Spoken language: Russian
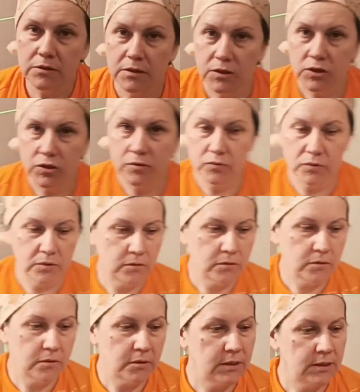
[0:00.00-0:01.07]
значит, вот
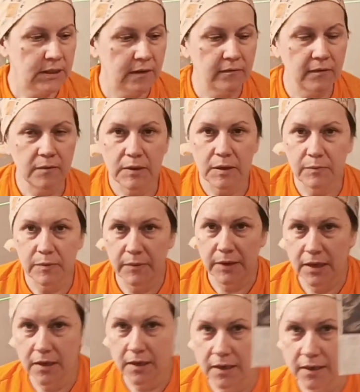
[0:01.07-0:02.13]
э, хозяева мне
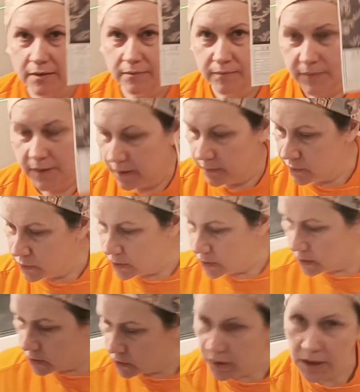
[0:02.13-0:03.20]
поменяли. Обои
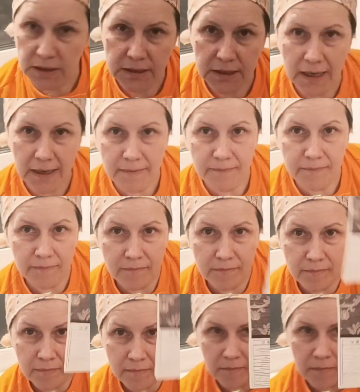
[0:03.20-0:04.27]
турецкие,
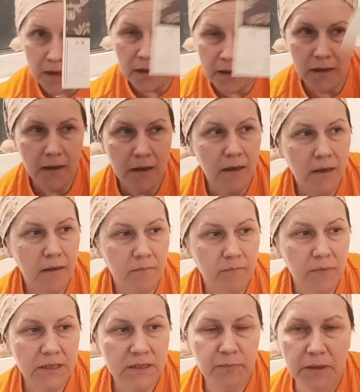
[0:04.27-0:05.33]

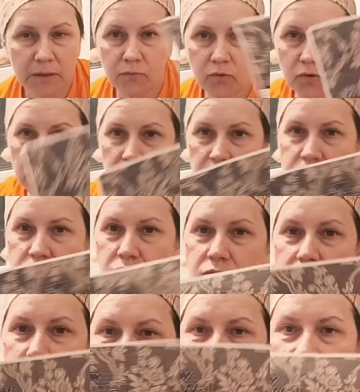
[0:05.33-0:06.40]
без подбора
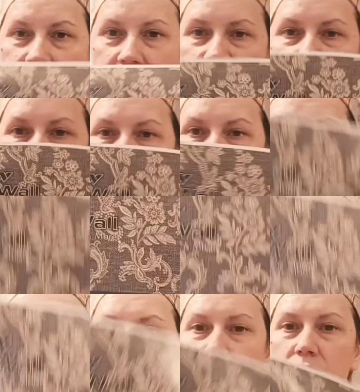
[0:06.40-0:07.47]
рисунка, все исписанные,
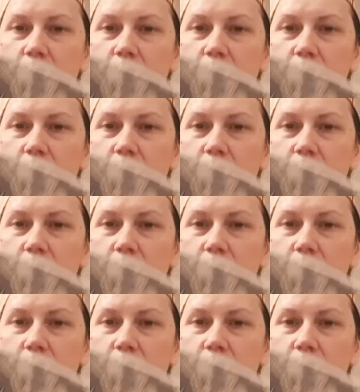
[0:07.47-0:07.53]
что